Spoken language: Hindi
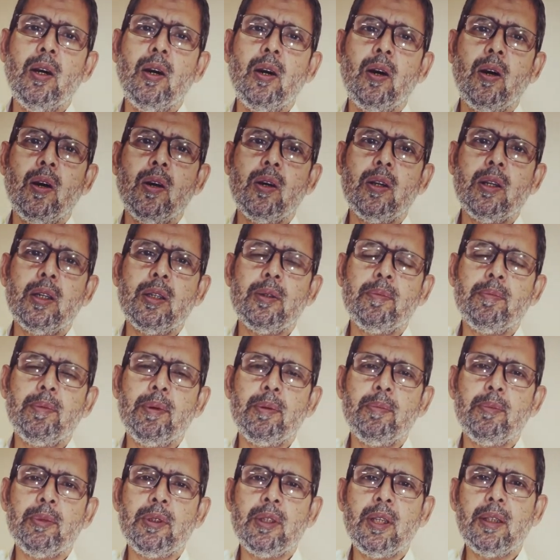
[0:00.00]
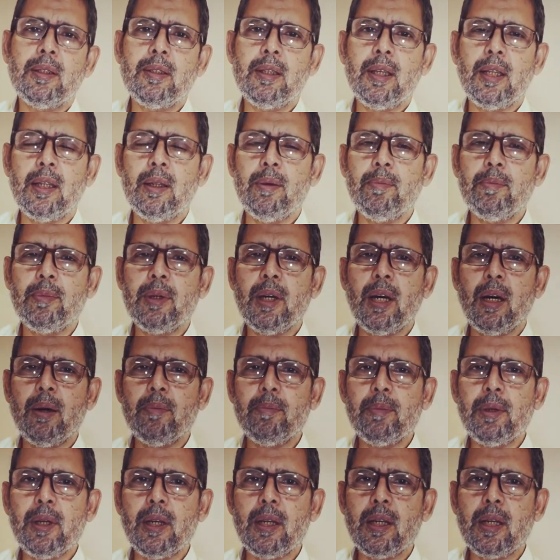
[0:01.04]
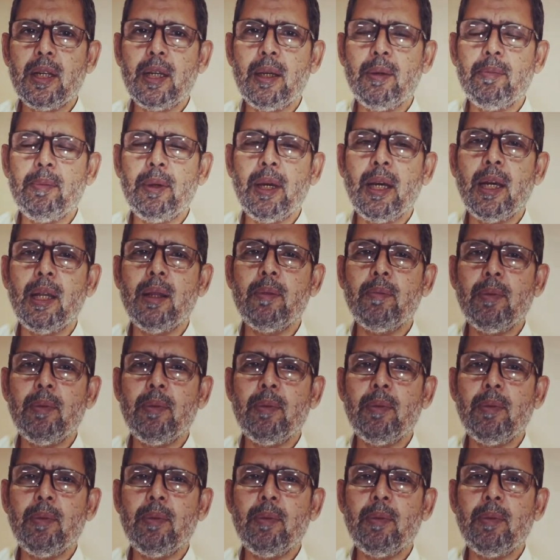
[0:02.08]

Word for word: और इस पर मुसलसल हम काम कर रहे हैं मैं